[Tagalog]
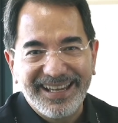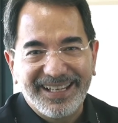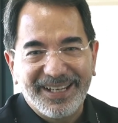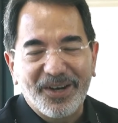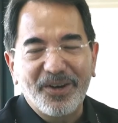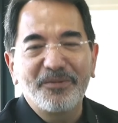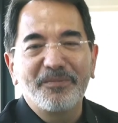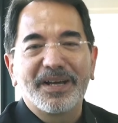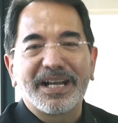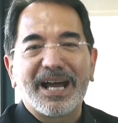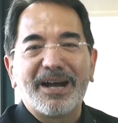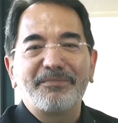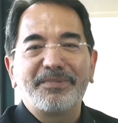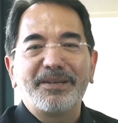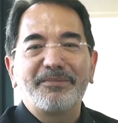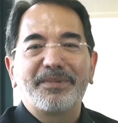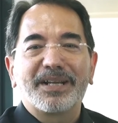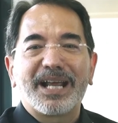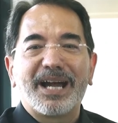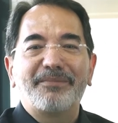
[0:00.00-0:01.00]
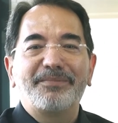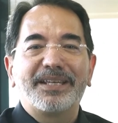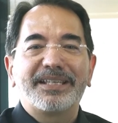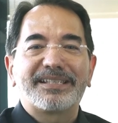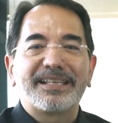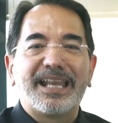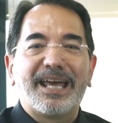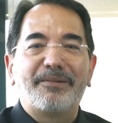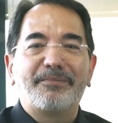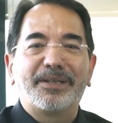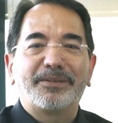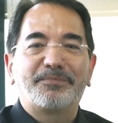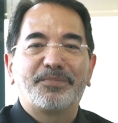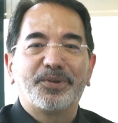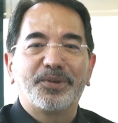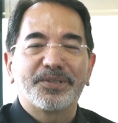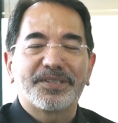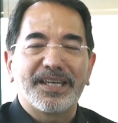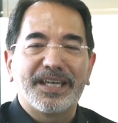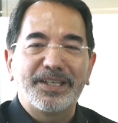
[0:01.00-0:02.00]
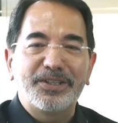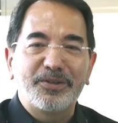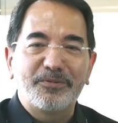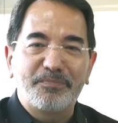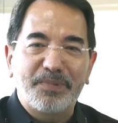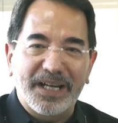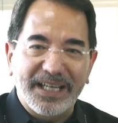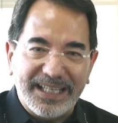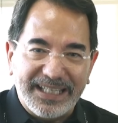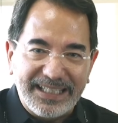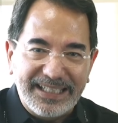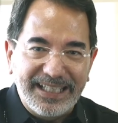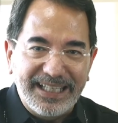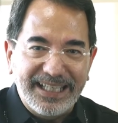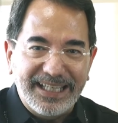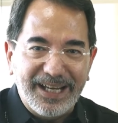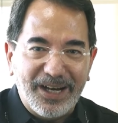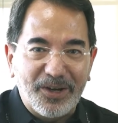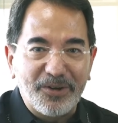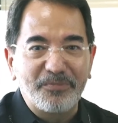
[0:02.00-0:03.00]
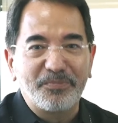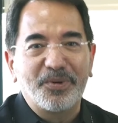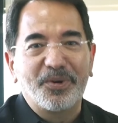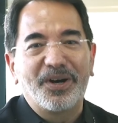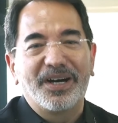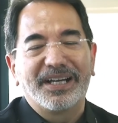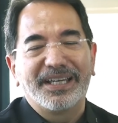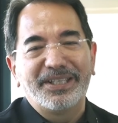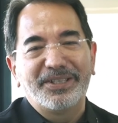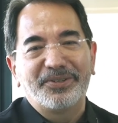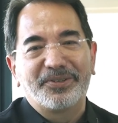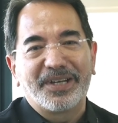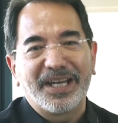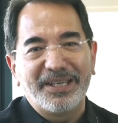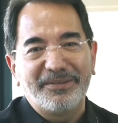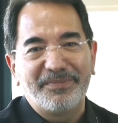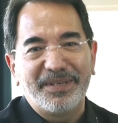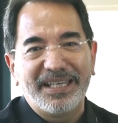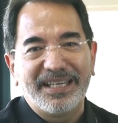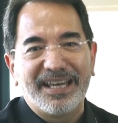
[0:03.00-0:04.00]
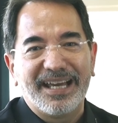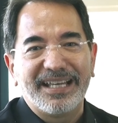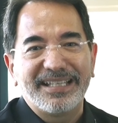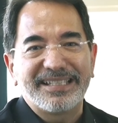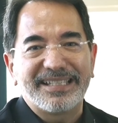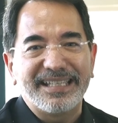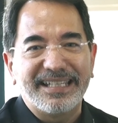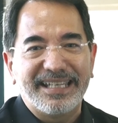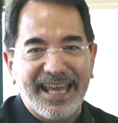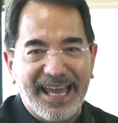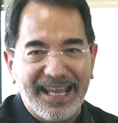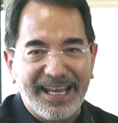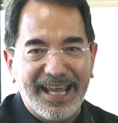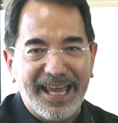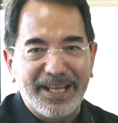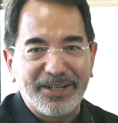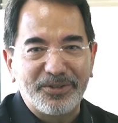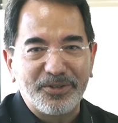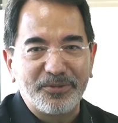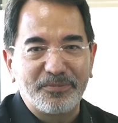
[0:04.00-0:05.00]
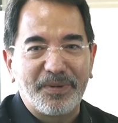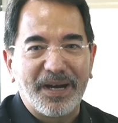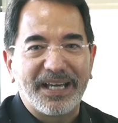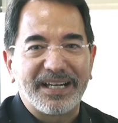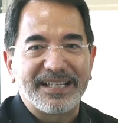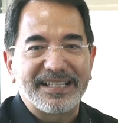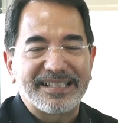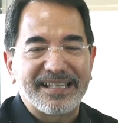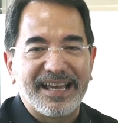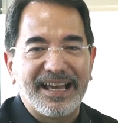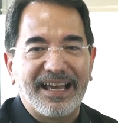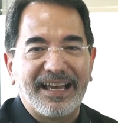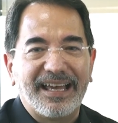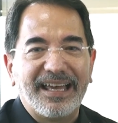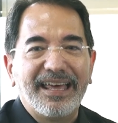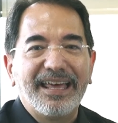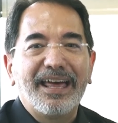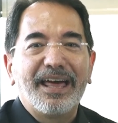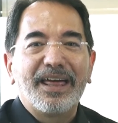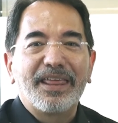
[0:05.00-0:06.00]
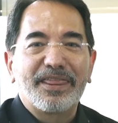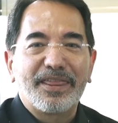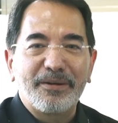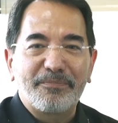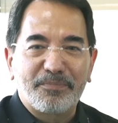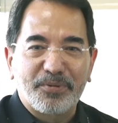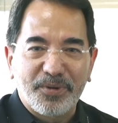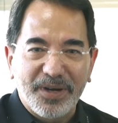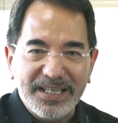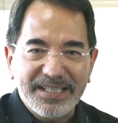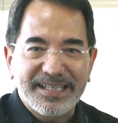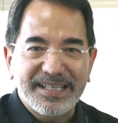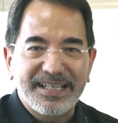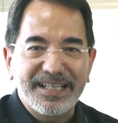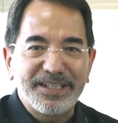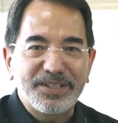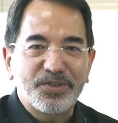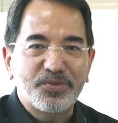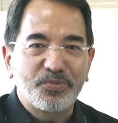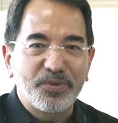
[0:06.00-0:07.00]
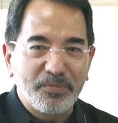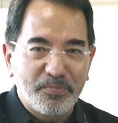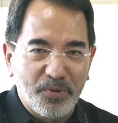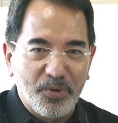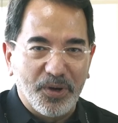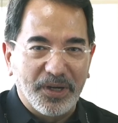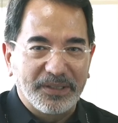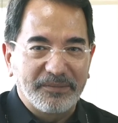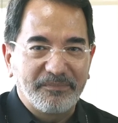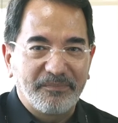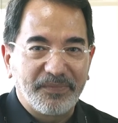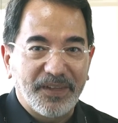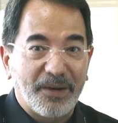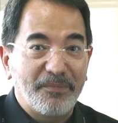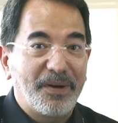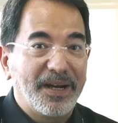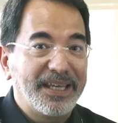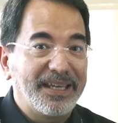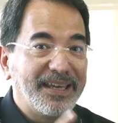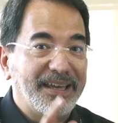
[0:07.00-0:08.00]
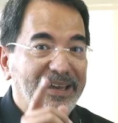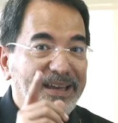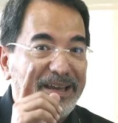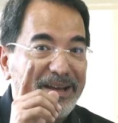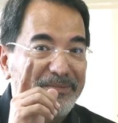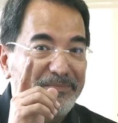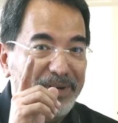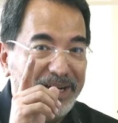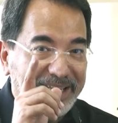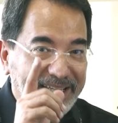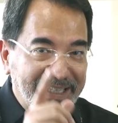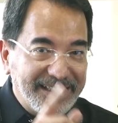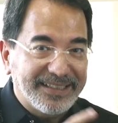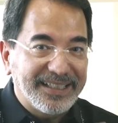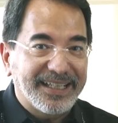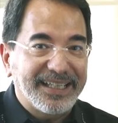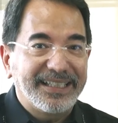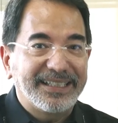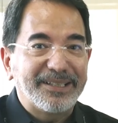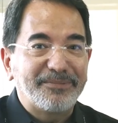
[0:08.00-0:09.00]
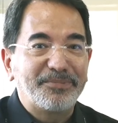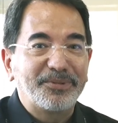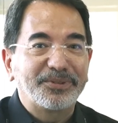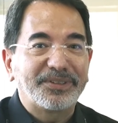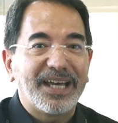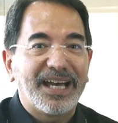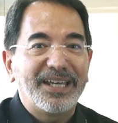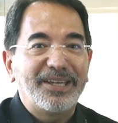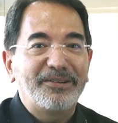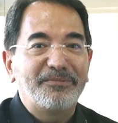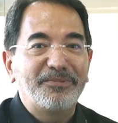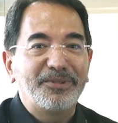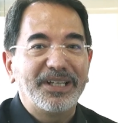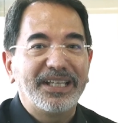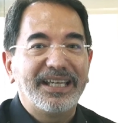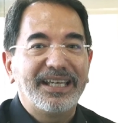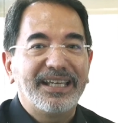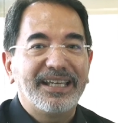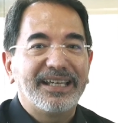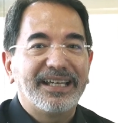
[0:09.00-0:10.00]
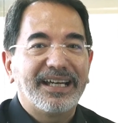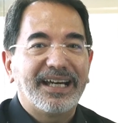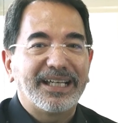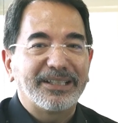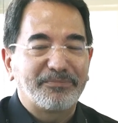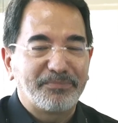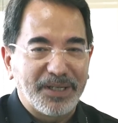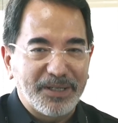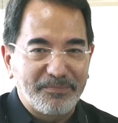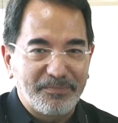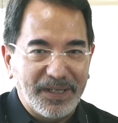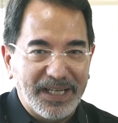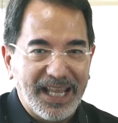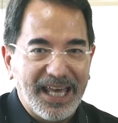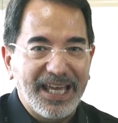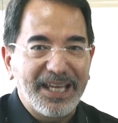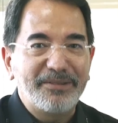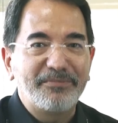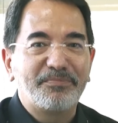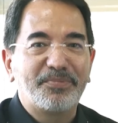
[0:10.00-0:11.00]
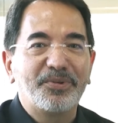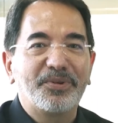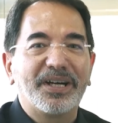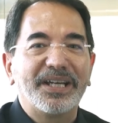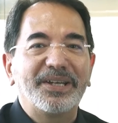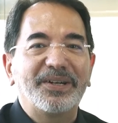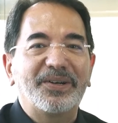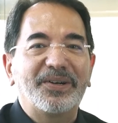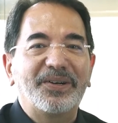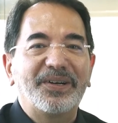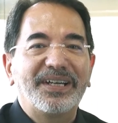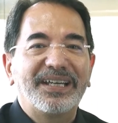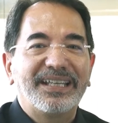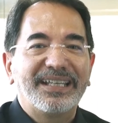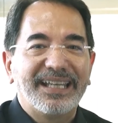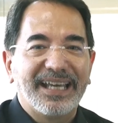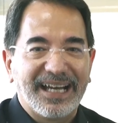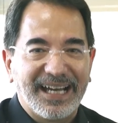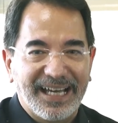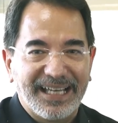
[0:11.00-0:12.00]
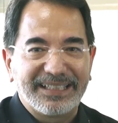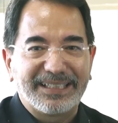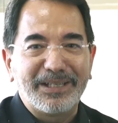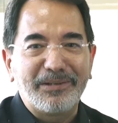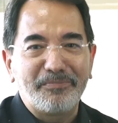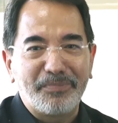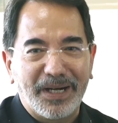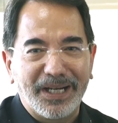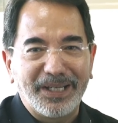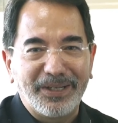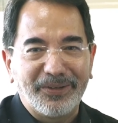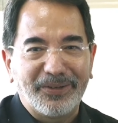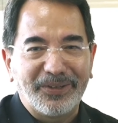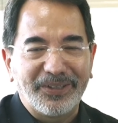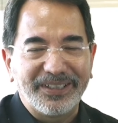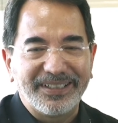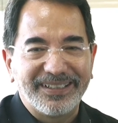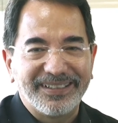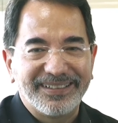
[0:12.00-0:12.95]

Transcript: Nako maraming maraming salamat po sa inyong pakikinig. Ako po ang inyong kaibigan si Dan Andrew para sa The President's Report. Abay, magkita-kita po tayong muli at pagpalain po kayo ng ating Panginoon.